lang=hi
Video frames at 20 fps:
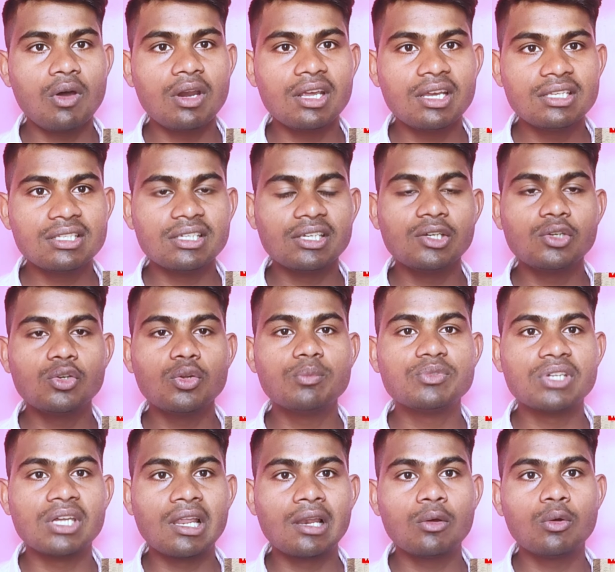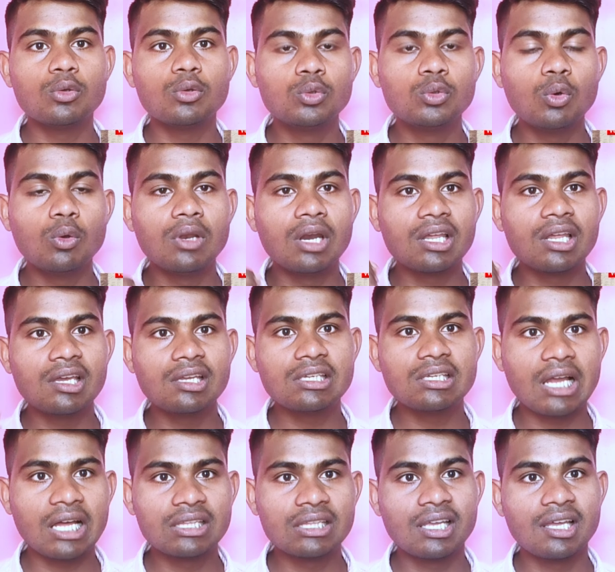और इस यूट्यूब चैनल को दो
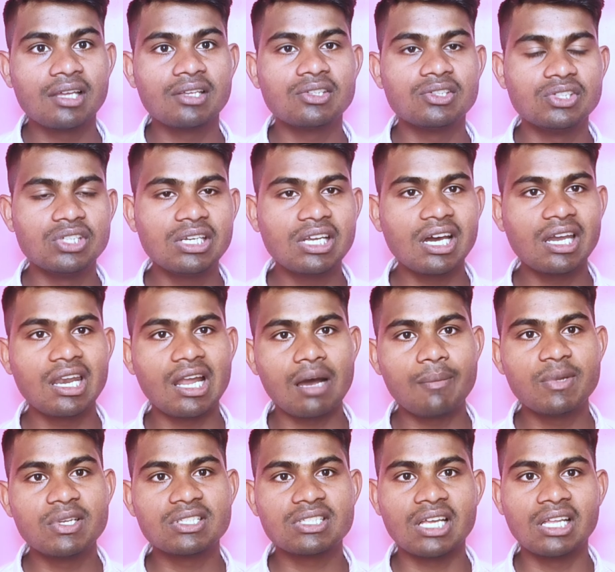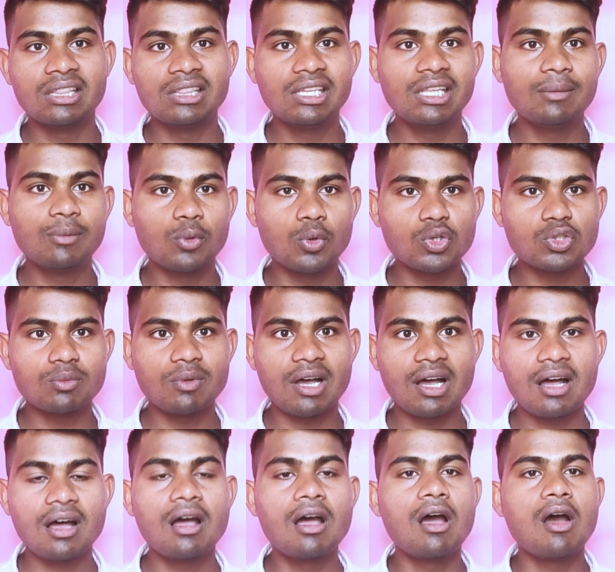लड़के चलाते हैं जिनका नाम है संदीप
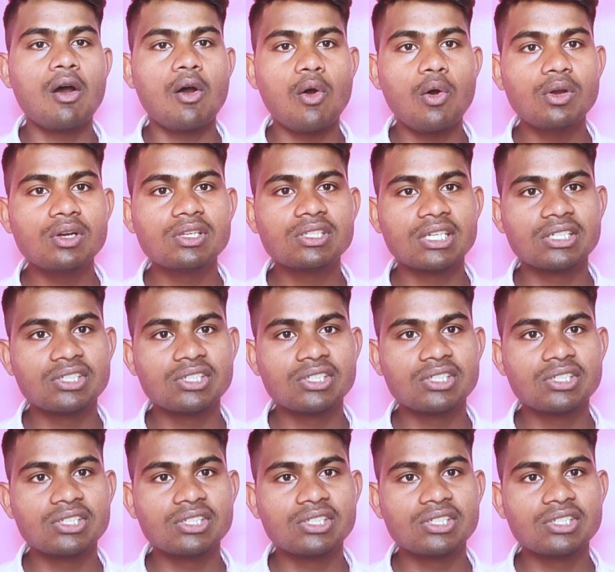कुशवाहा और